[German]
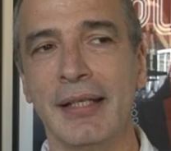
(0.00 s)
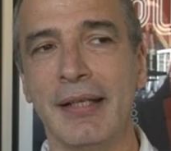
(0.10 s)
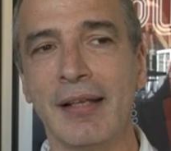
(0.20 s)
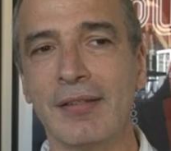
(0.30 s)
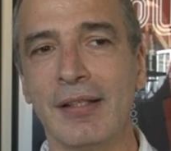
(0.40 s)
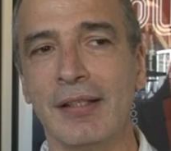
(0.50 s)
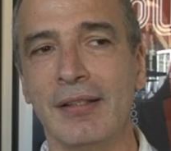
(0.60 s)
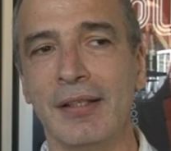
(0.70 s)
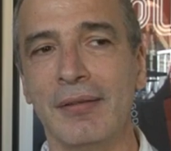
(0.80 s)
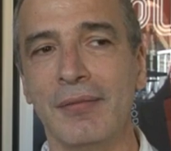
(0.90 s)
in erster
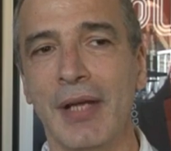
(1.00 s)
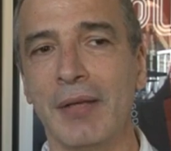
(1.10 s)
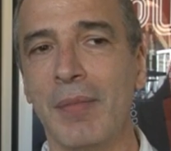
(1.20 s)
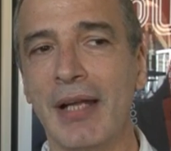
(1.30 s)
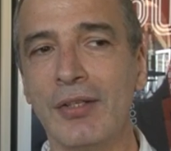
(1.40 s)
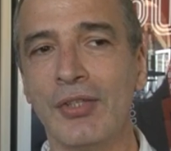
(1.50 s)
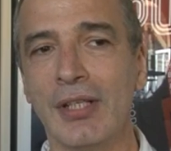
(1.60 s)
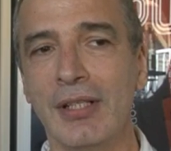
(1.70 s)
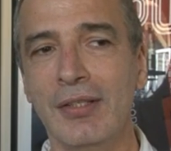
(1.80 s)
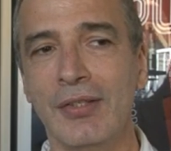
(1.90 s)
Linie wie ein
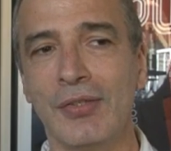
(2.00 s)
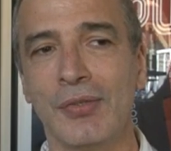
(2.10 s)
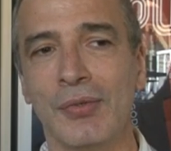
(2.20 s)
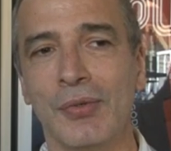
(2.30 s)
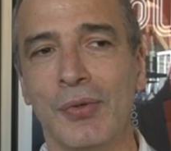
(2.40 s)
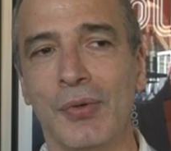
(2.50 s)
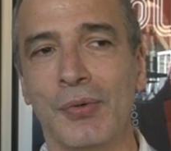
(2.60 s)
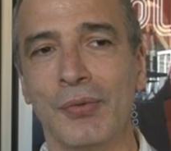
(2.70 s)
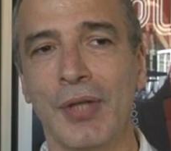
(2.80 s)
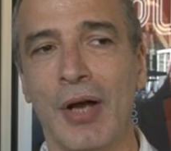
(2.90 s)
Mensch ist
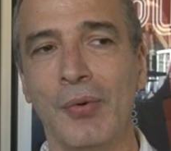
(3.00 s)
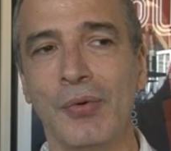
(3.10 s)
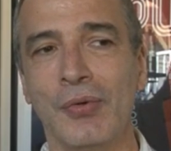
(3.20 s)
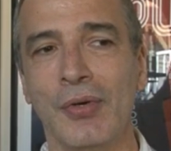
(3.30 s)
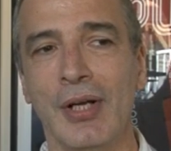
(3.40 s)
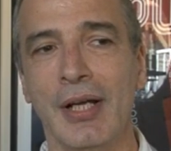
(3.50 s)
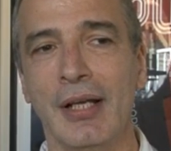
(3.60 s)
und auch